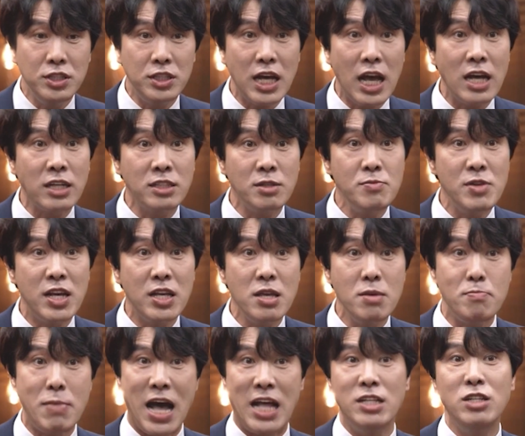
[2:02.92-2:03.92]
이제
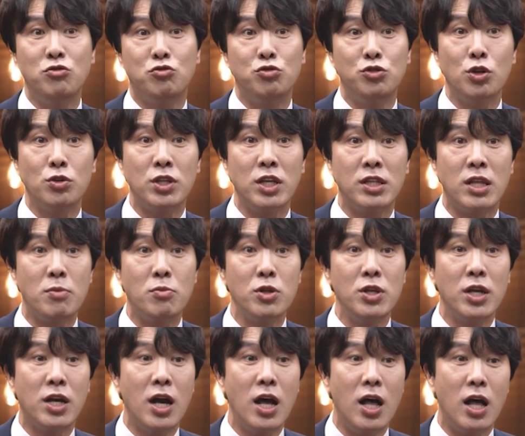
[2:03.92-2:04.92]
학습량이 많이 누적됐다
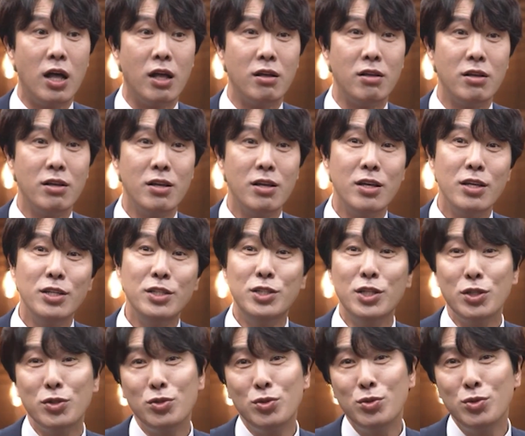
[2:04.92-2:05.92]
보니까
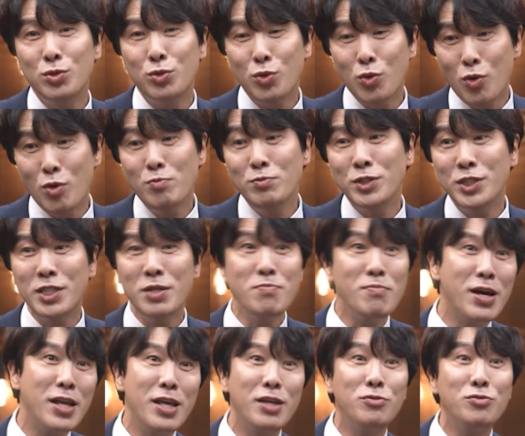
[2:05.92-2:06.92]
이제
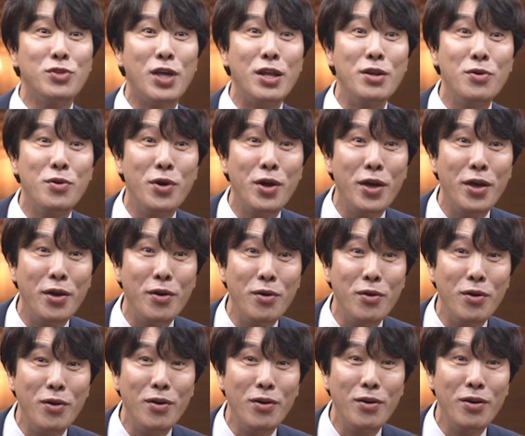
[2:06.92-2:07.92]
조금씩만 해도 되는
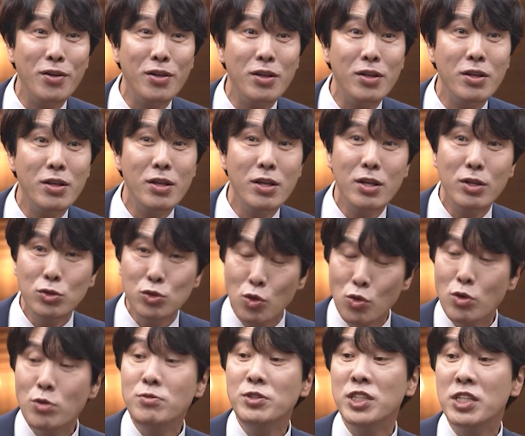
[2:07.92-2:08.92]
거예요.
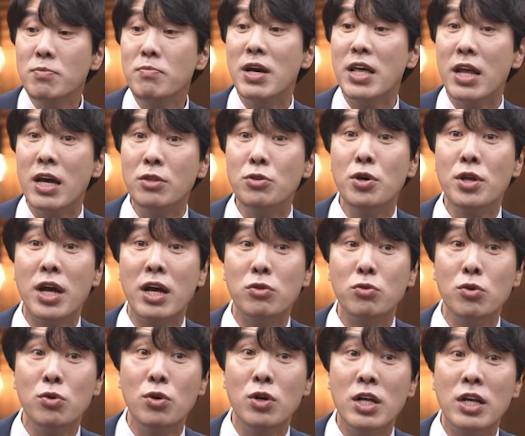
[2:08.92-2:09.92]
조금씩만
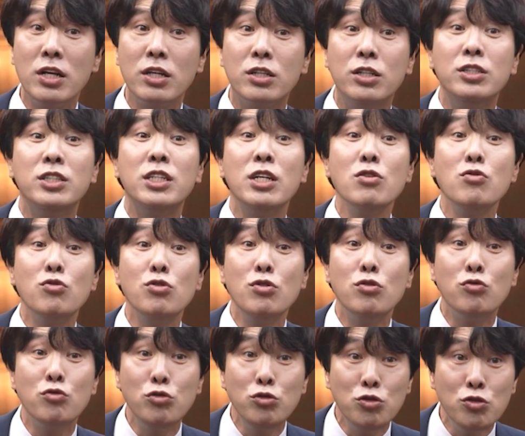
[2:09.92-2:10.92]
하더라도 그 친구는
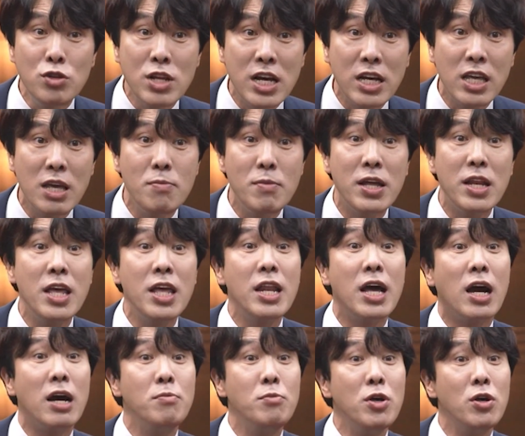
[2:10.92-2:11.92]
꾸준하게만
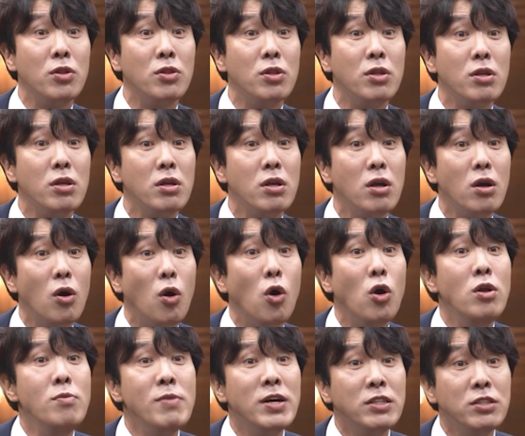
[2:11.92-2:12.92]
해나가면
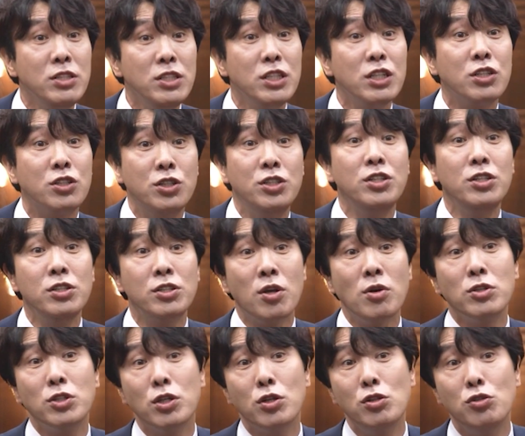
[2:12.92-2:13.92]
얼마든지 그
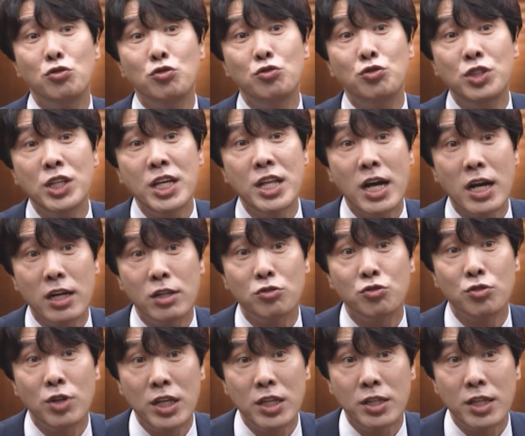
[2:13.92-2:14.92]
성적을 유지해 나갈
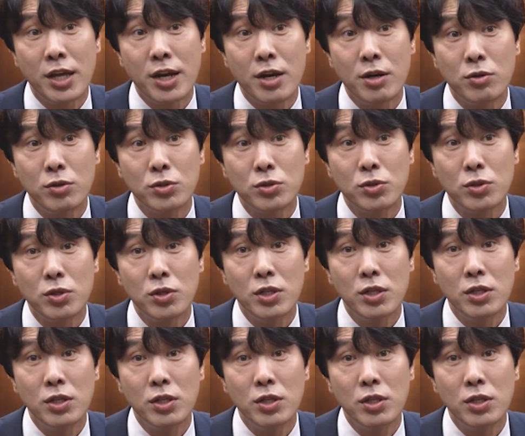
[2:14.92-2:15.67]
수가 있다는 거죠.